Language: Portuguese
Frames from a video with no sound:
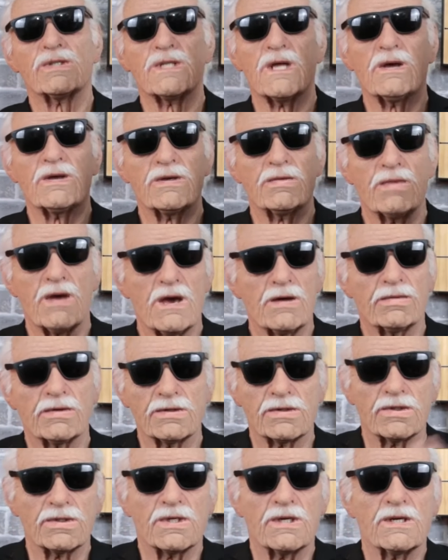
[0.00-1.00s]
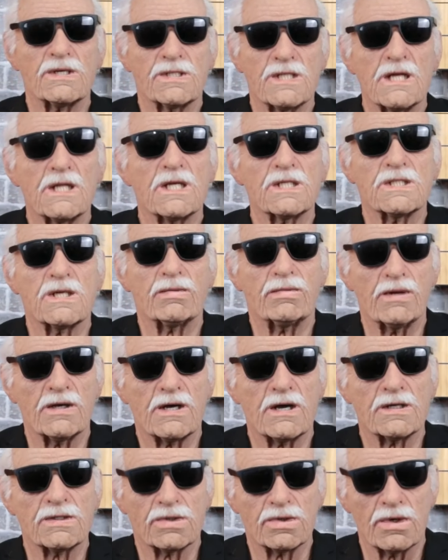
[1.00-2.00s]
tem membros utilizando as
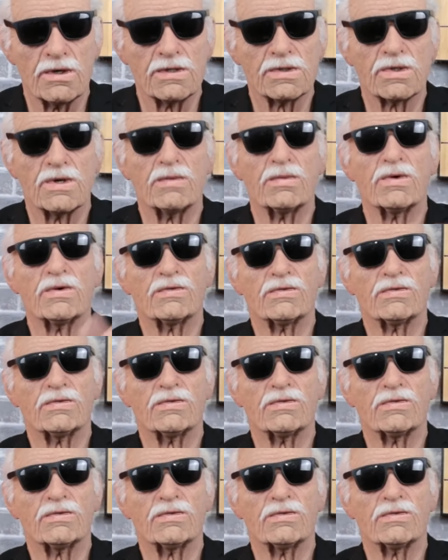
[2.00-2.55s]
aplicações como o